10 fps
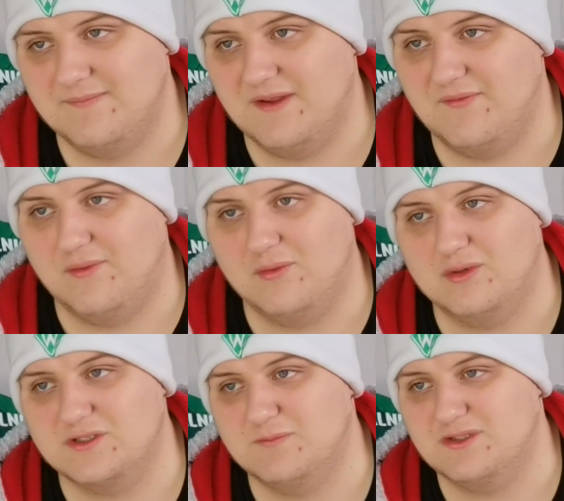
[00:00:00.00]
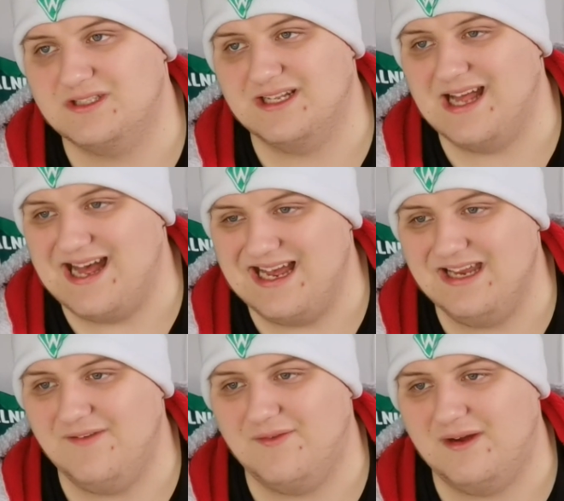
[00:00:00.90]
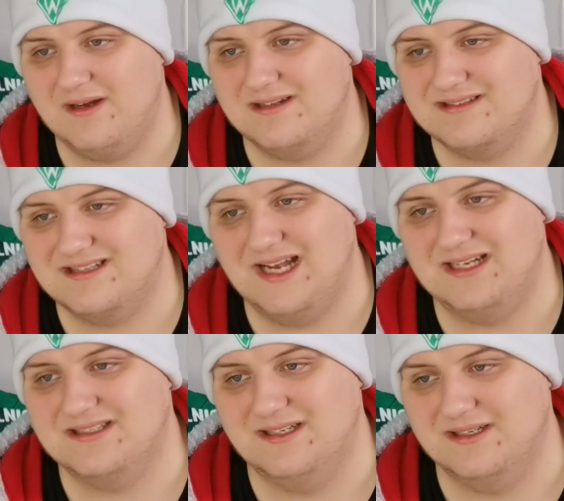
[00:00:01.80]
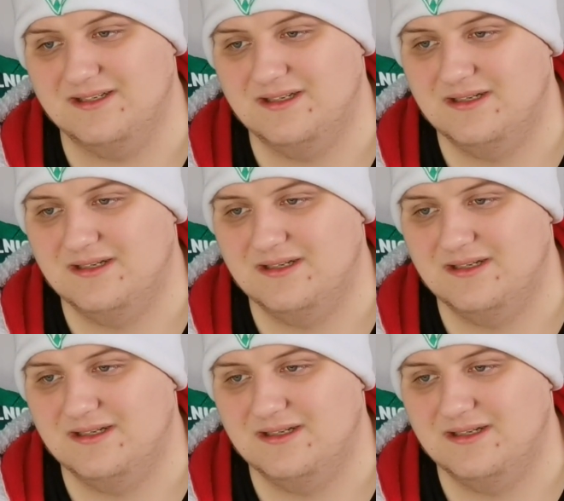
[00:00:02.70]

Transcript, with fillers: Der Fokus muss dann einfach da sein.